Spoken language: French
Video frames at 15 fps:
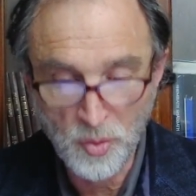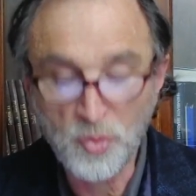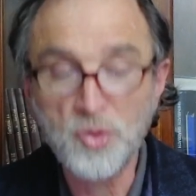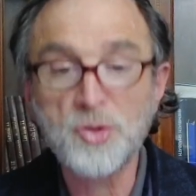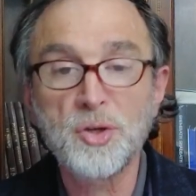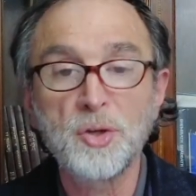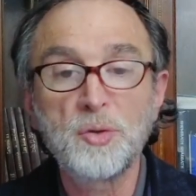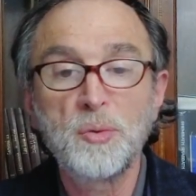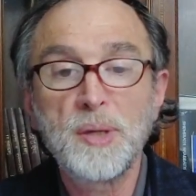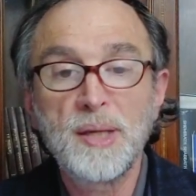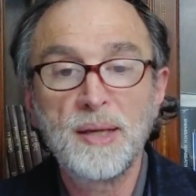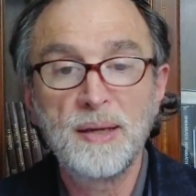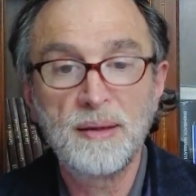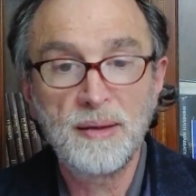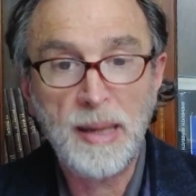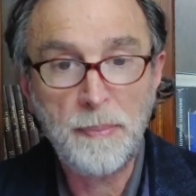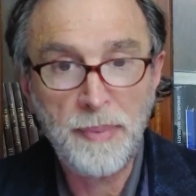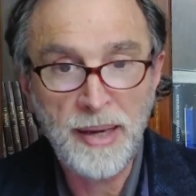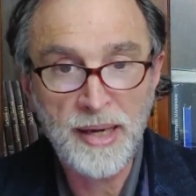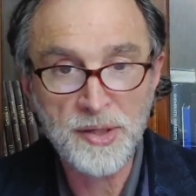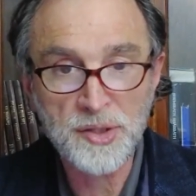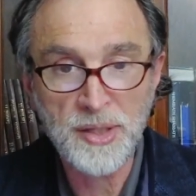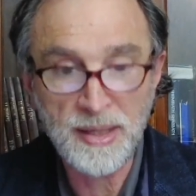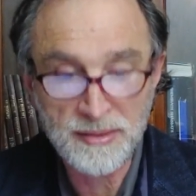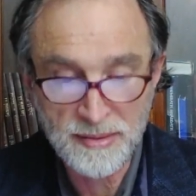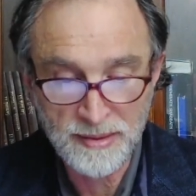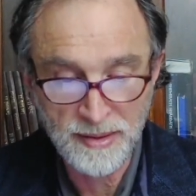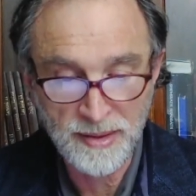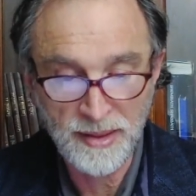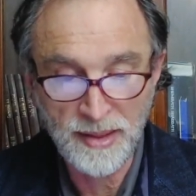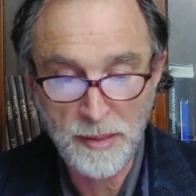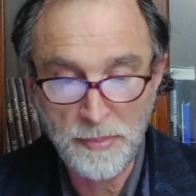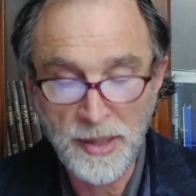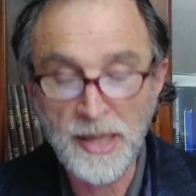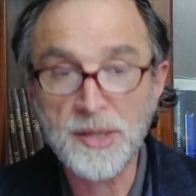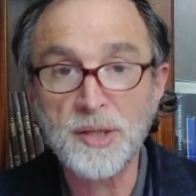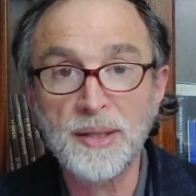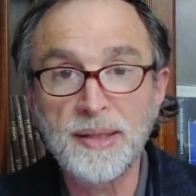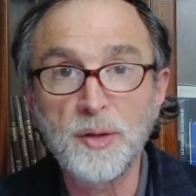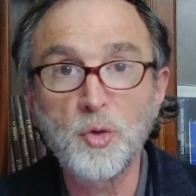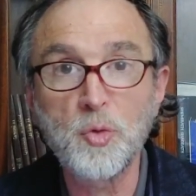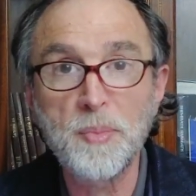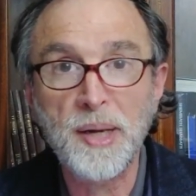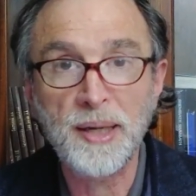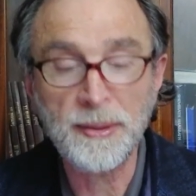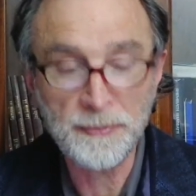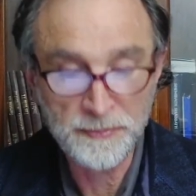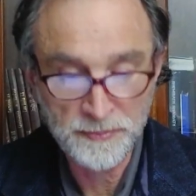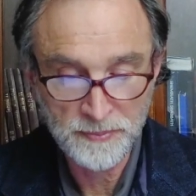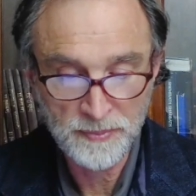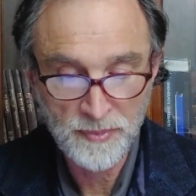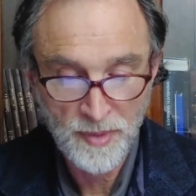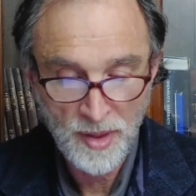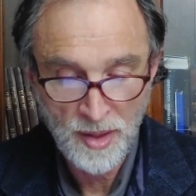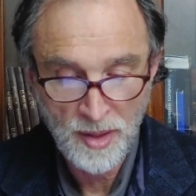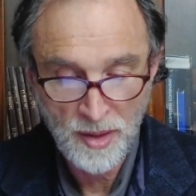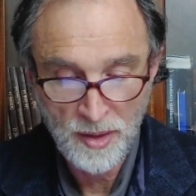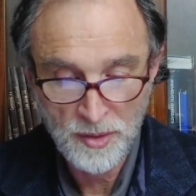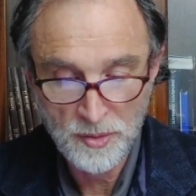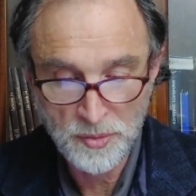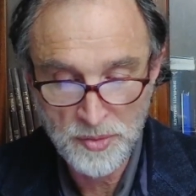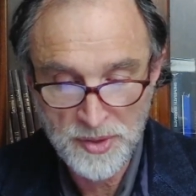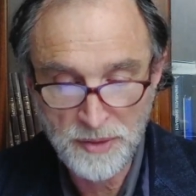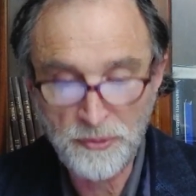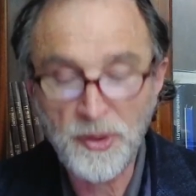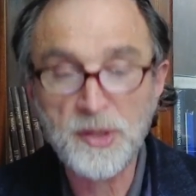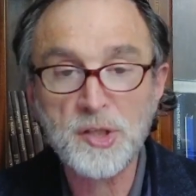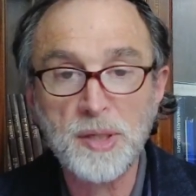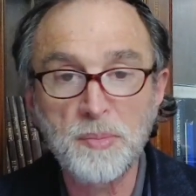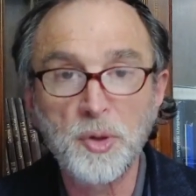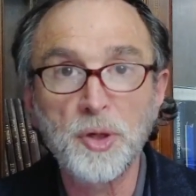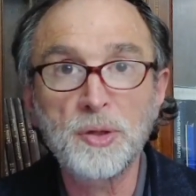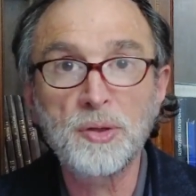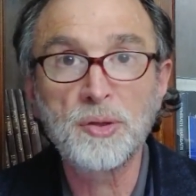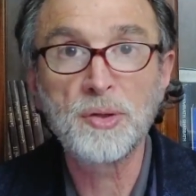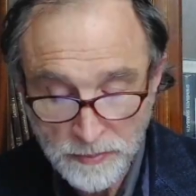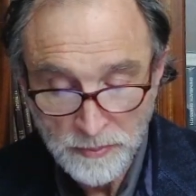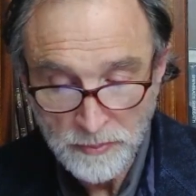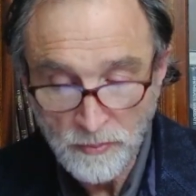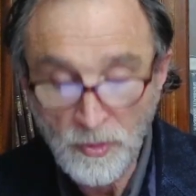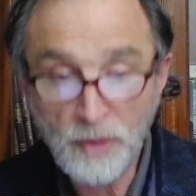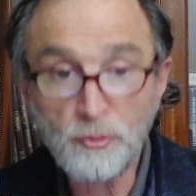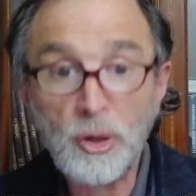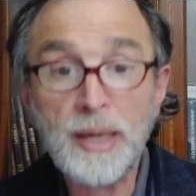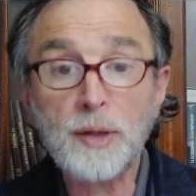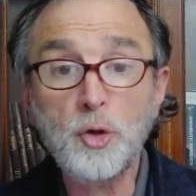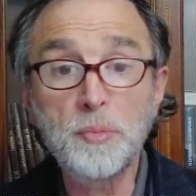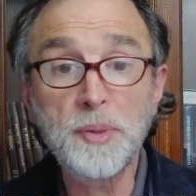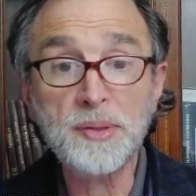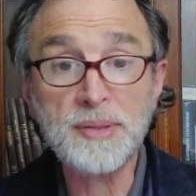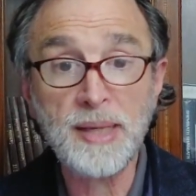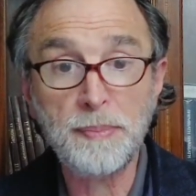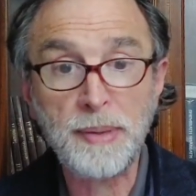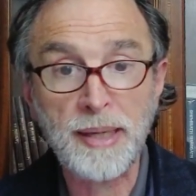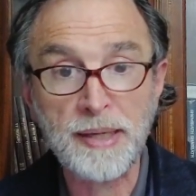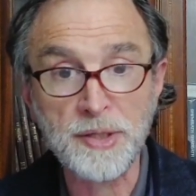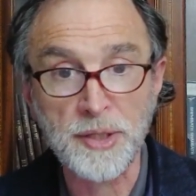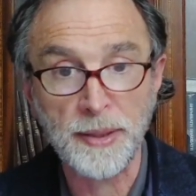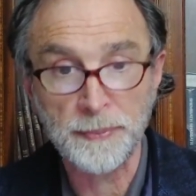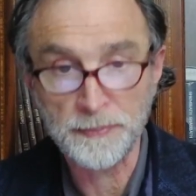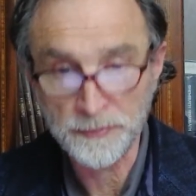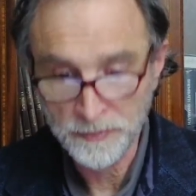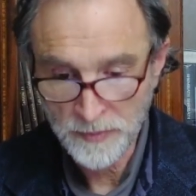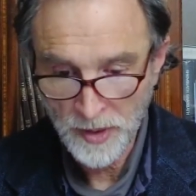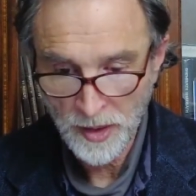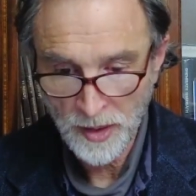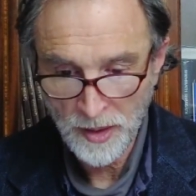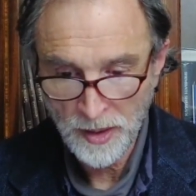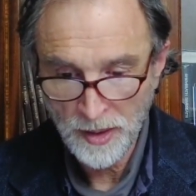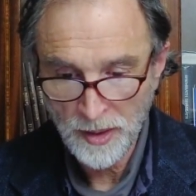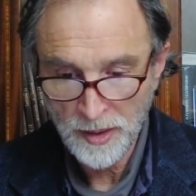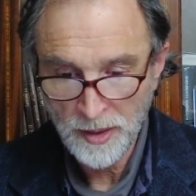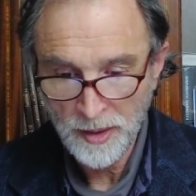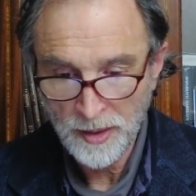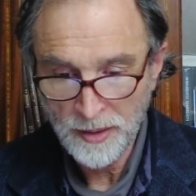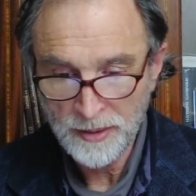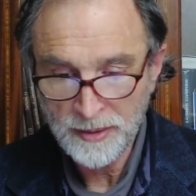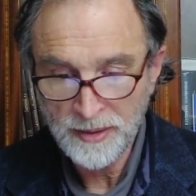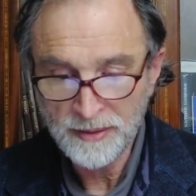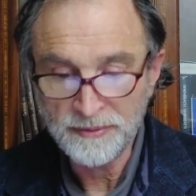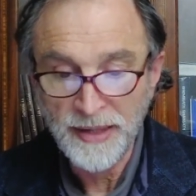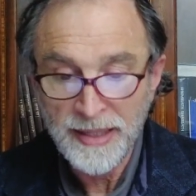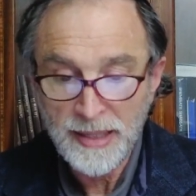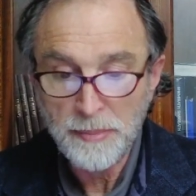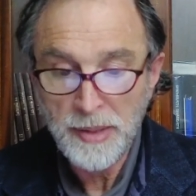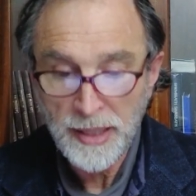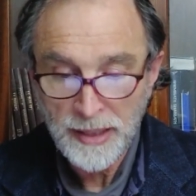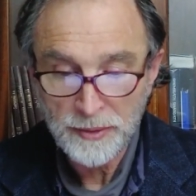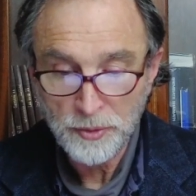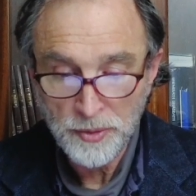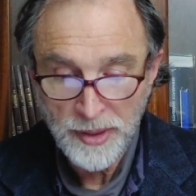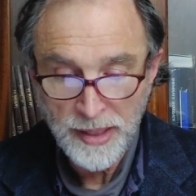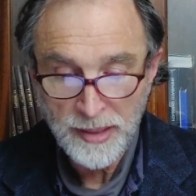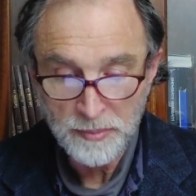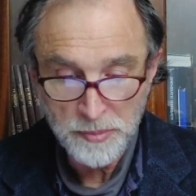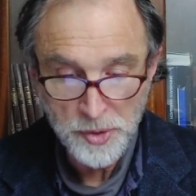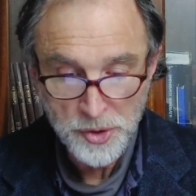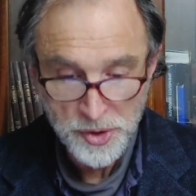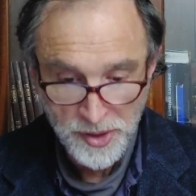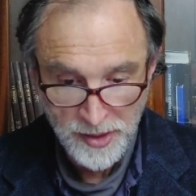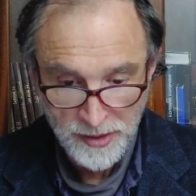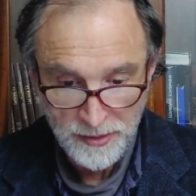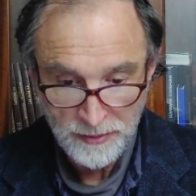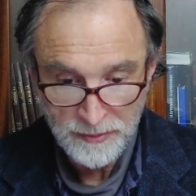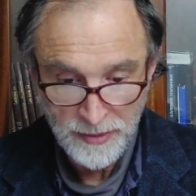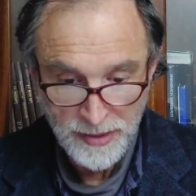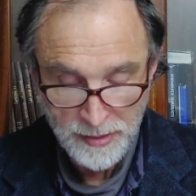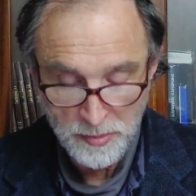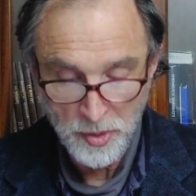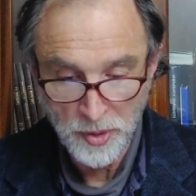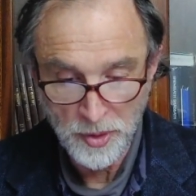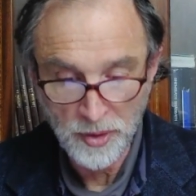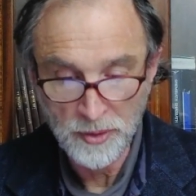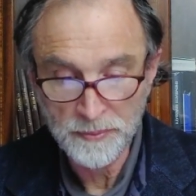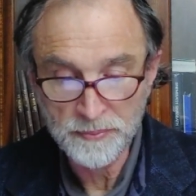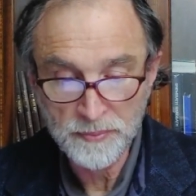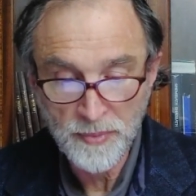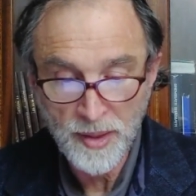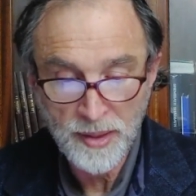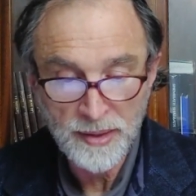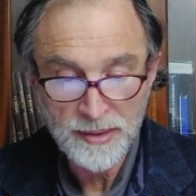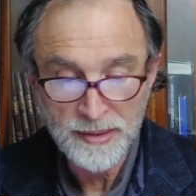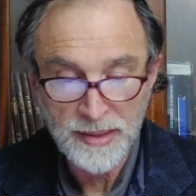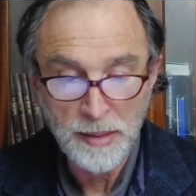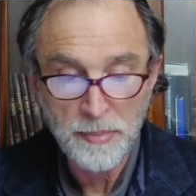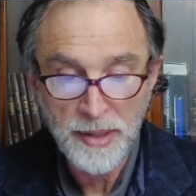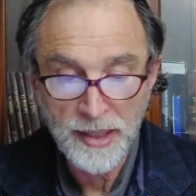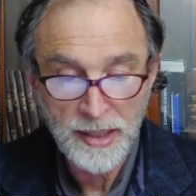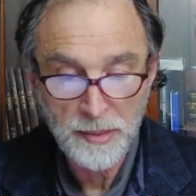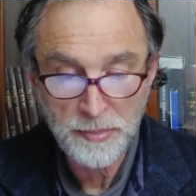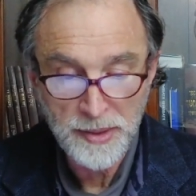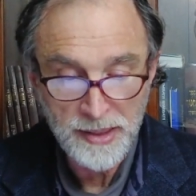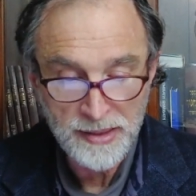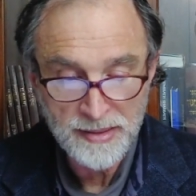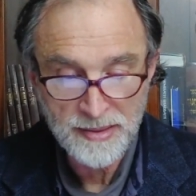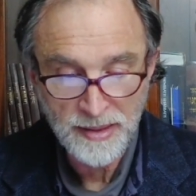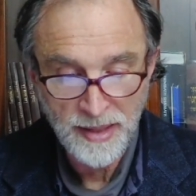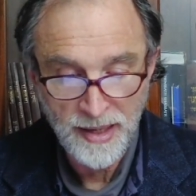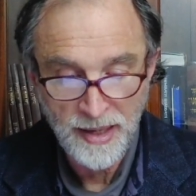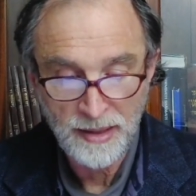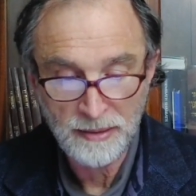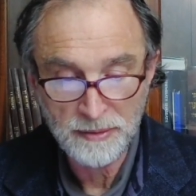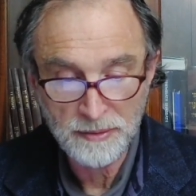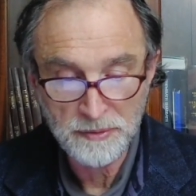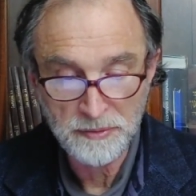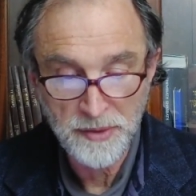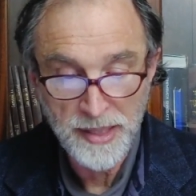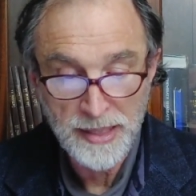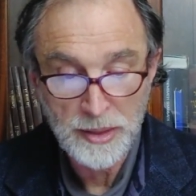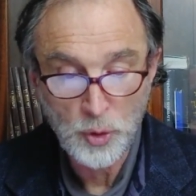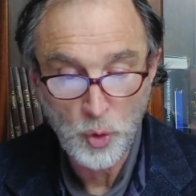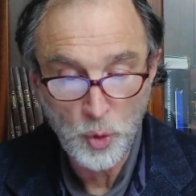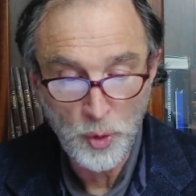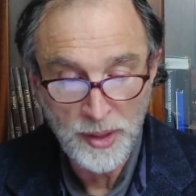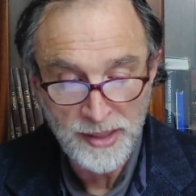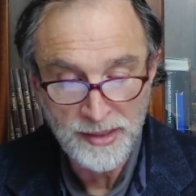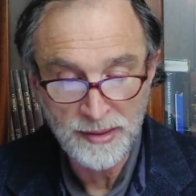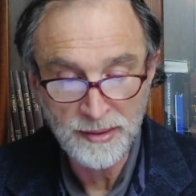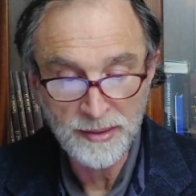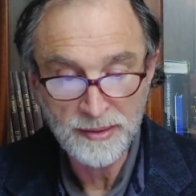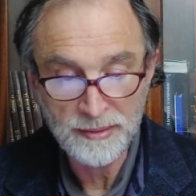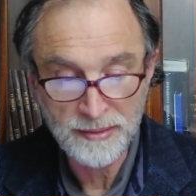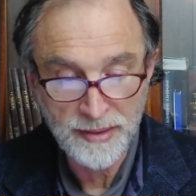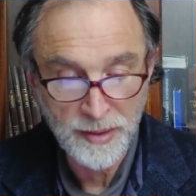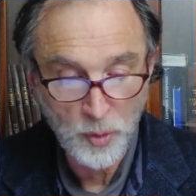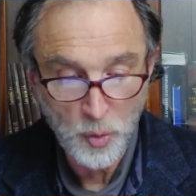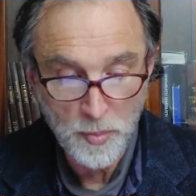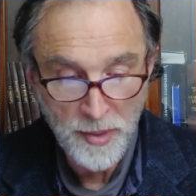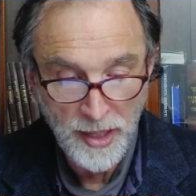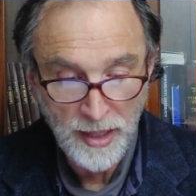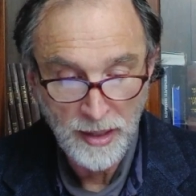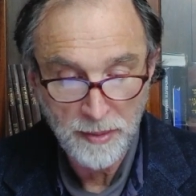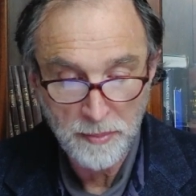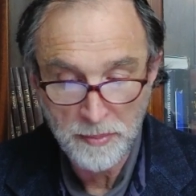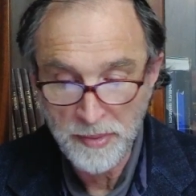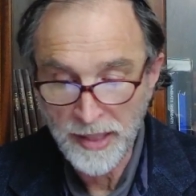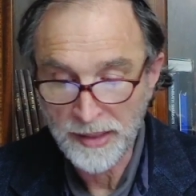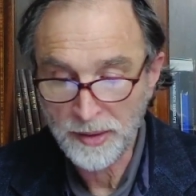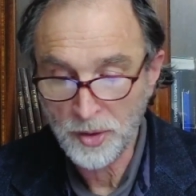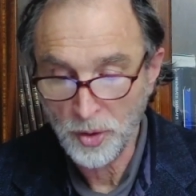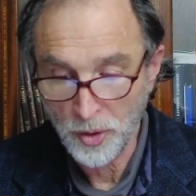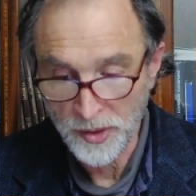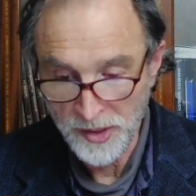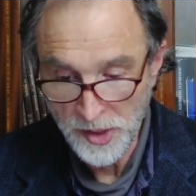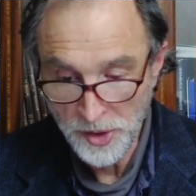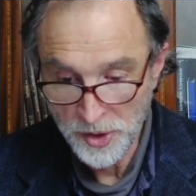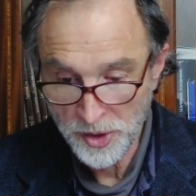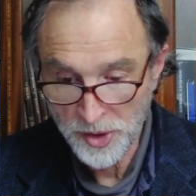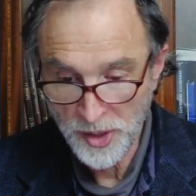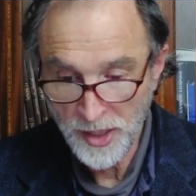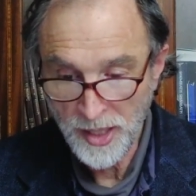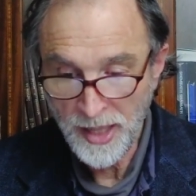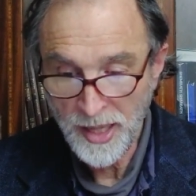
aujourd'hui, la paracha, c'est la paracha Terouma du Sefer Shemot. Voilà commence la paracha. Adonai les morts, Daber el ben Israël, li Teruma Meet Kolish,